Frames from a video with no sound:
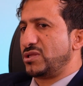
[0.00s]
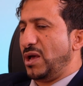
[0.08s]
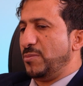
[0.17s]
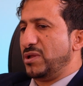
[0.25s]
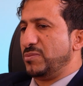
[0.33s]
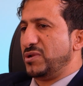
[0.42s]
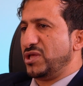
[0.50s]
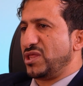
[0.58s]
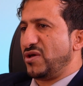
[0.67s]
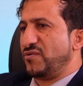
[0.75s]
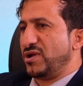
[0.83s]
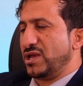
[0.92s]
تعمل
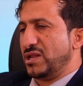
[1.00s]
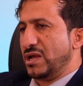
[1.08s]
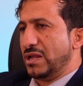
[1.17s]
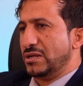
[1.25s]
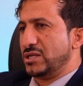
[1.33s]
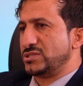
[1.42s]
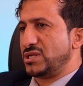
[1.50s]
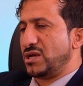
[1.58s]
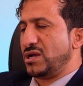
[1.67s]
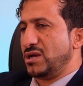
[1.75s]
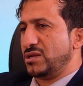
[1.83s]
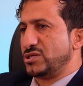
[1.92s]
بالإضافة إلى
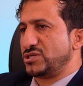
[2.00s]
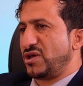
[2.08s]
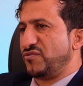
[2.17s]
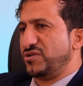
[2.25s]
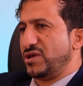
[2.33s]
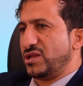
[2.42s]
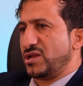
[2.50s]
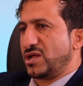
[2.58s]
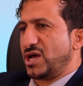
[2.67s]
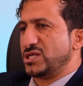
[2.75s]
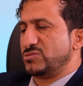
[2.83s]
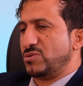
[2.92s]
اللجنة الإشرافية
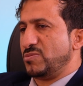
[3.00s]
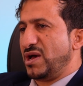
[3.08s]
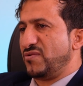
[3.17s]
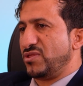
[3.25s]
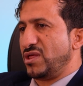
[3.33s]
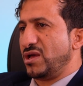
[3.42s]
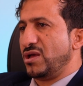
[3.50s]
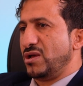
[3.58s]
للغاز بالمحافظة